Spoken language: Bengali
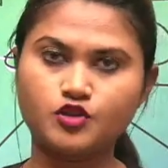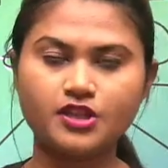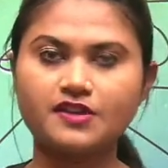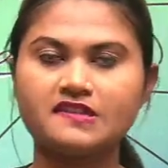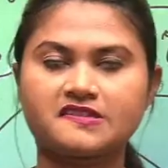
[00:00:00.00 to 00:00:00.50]

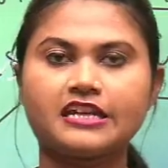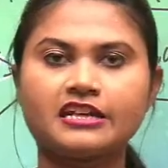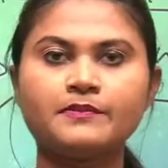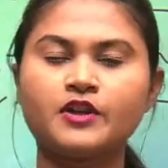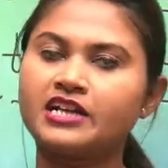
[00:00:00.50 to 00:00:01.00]
যদি
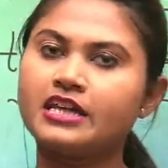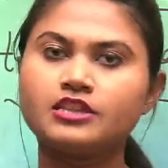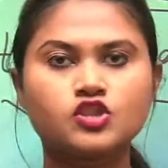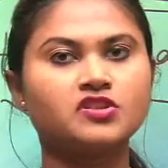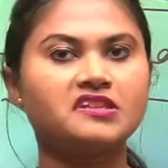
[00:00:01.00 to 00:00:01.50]
স্টেটের পরীক্ষা
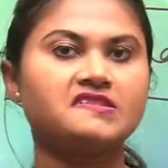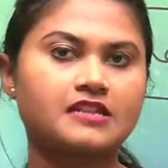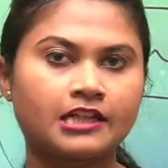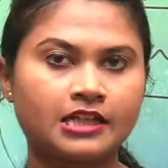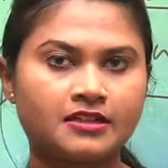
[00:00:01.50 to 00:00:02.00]
দিচ্ছ তো
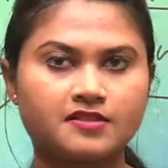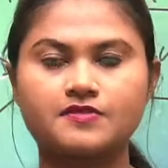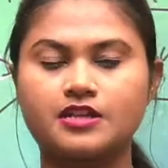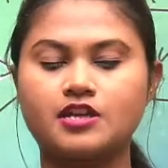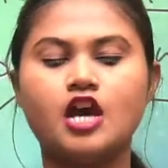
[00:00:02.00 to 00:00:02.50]
স্টেটের
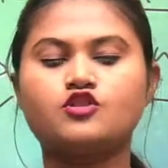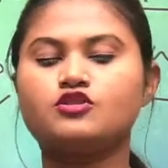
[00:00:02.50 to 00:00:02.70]
ডিস্ট্রিক্ট